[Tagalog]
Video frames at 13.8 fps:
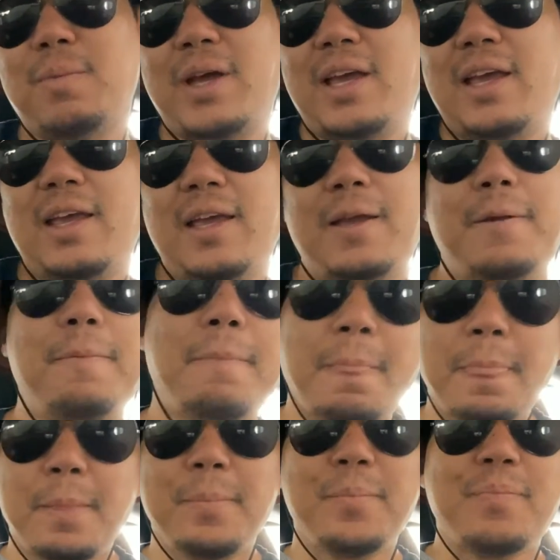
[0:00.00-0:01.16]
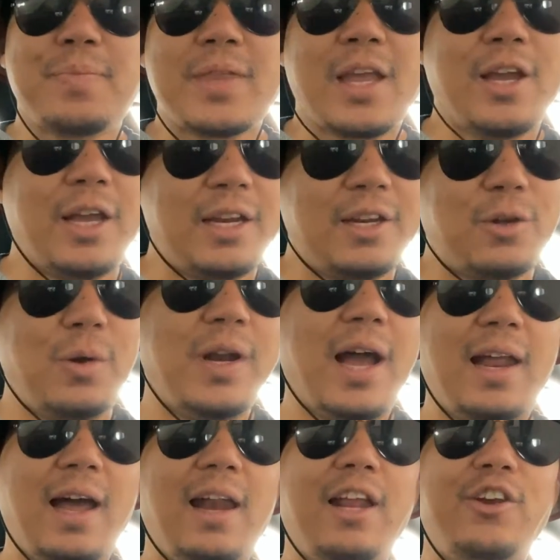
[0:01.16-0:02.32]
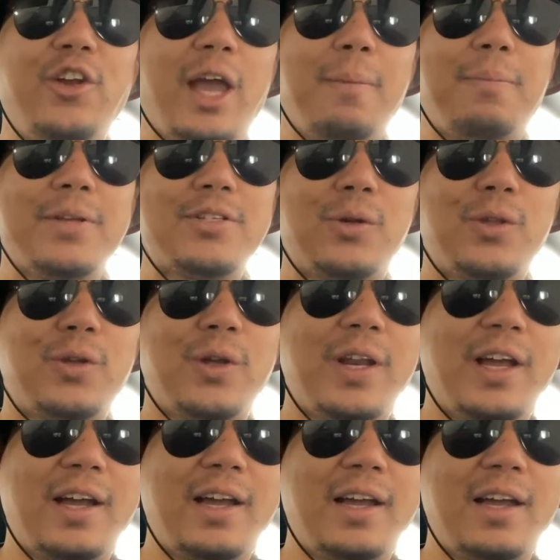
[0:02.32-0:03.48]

may kung naalala nyo yung episode ko ng